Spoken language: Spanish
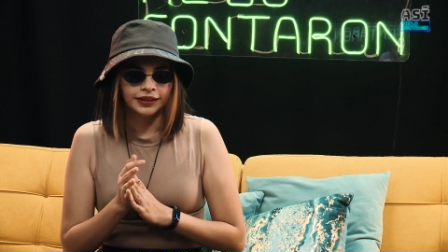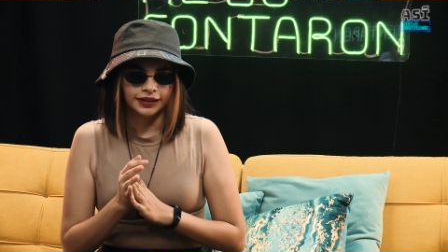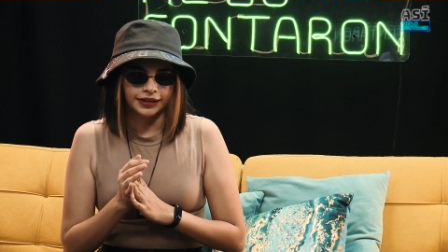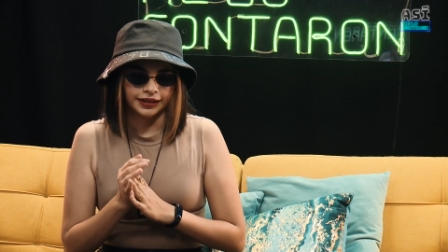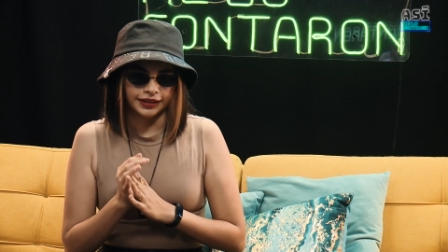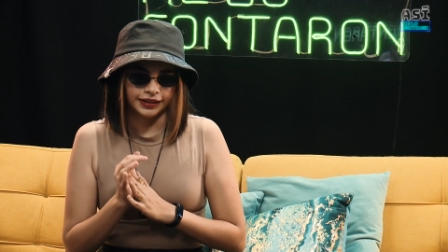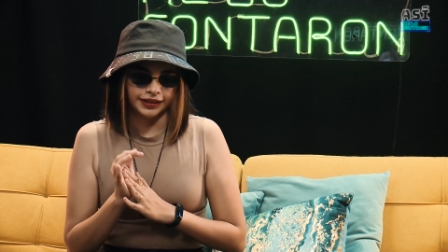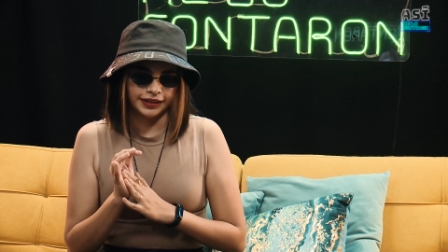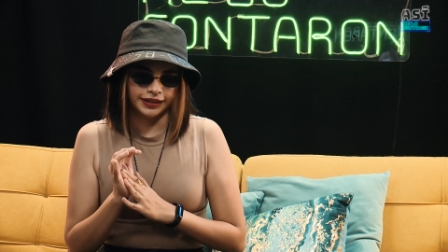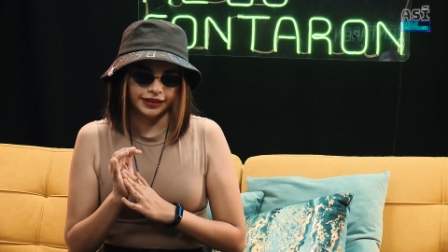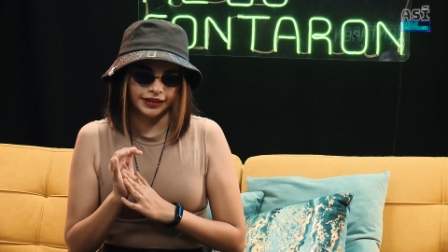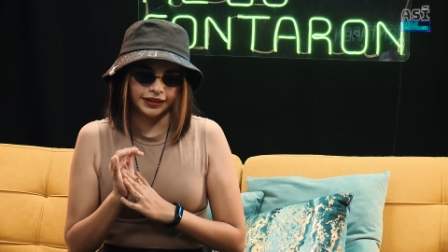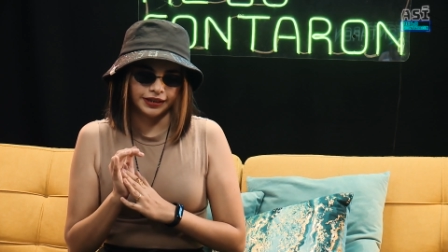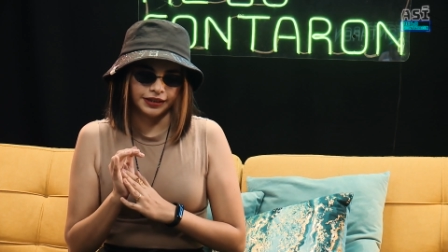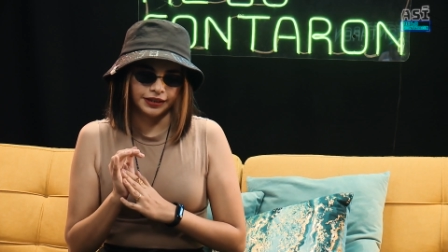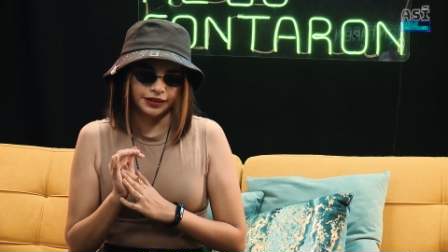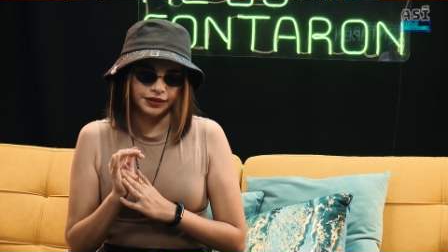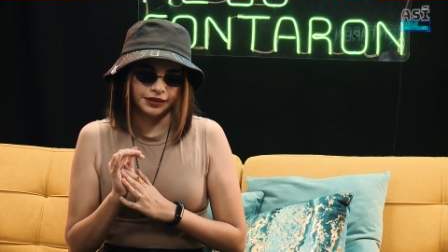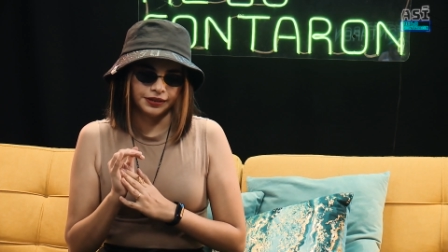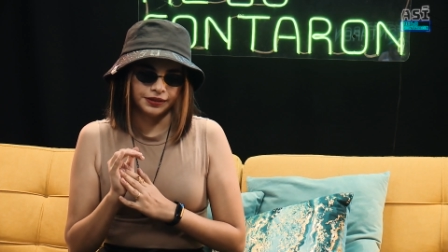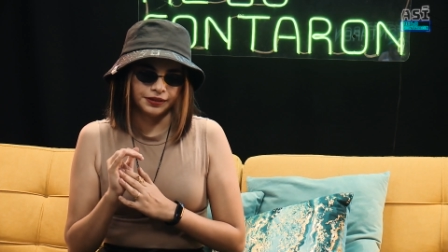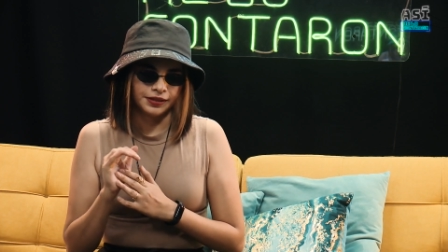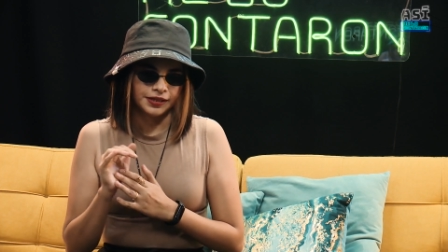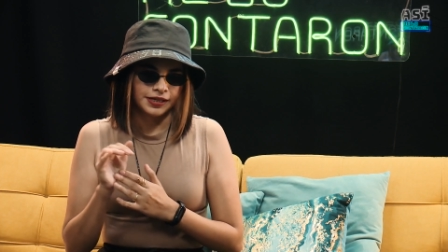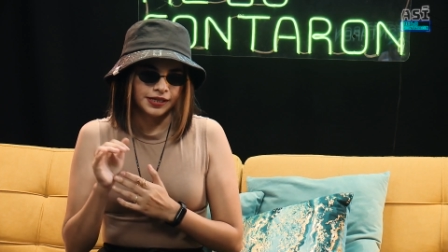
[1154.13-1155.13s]

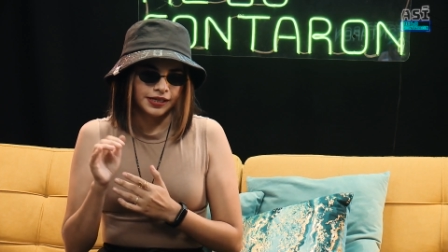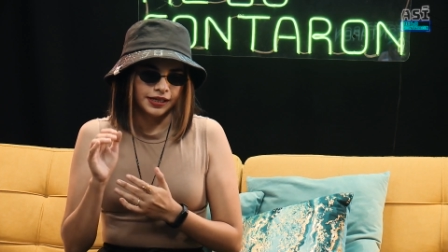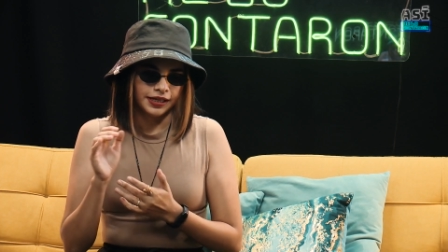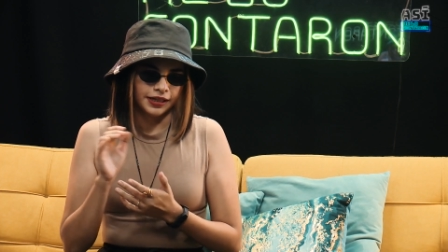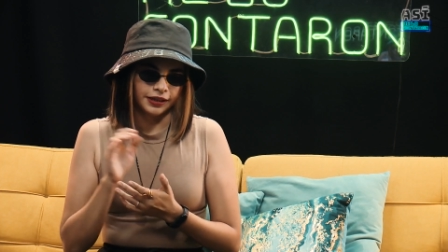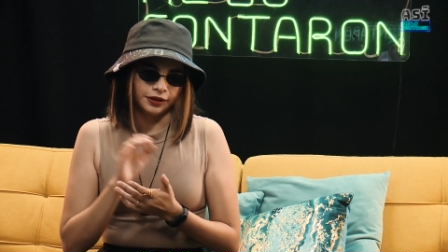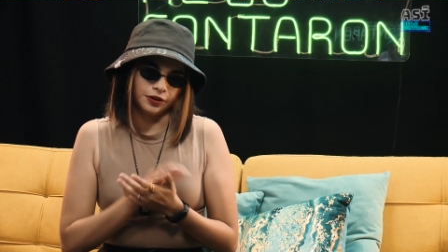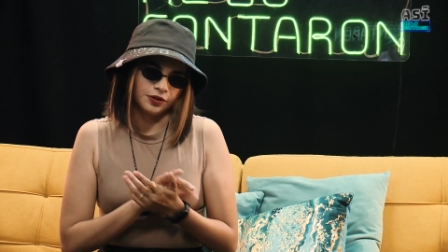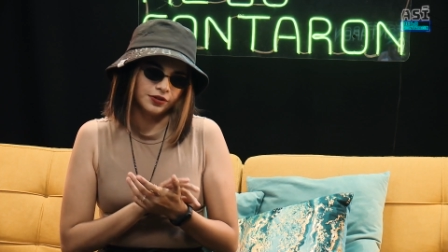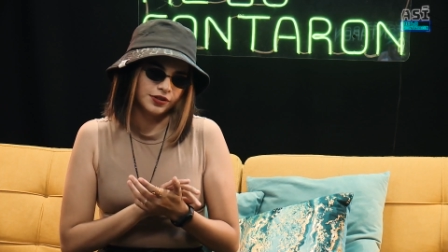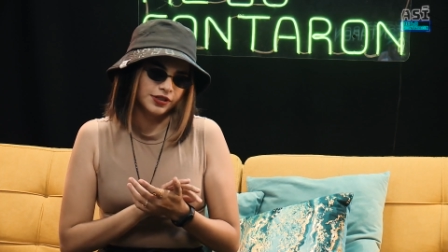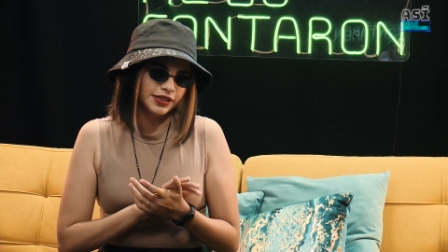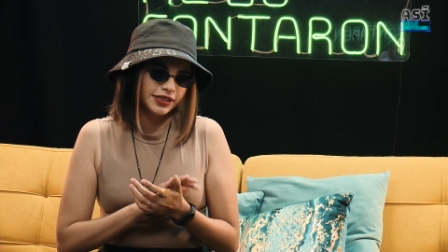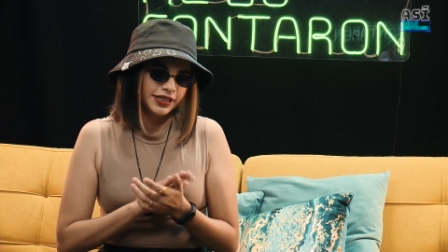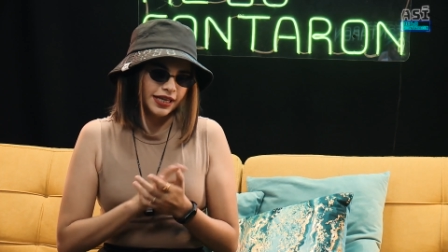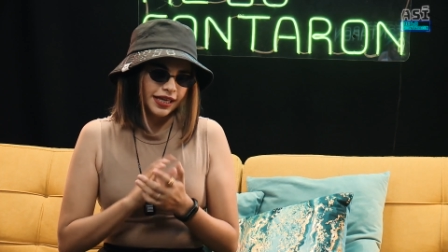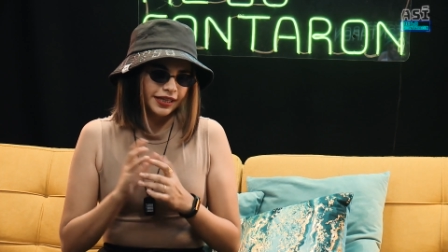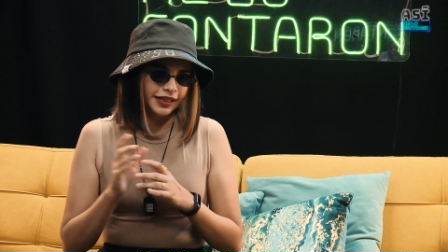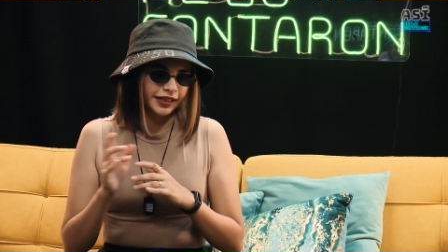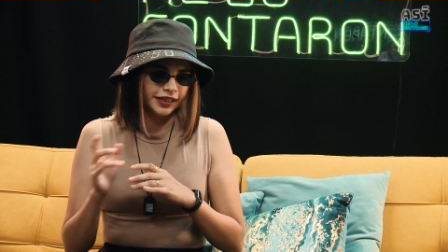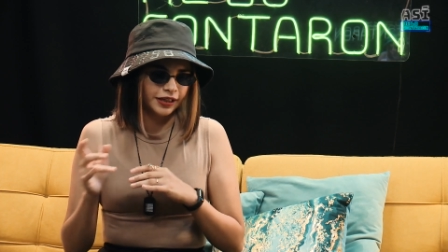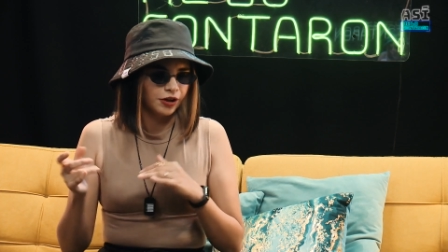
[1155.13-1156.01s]
Eh, entonces ya dije,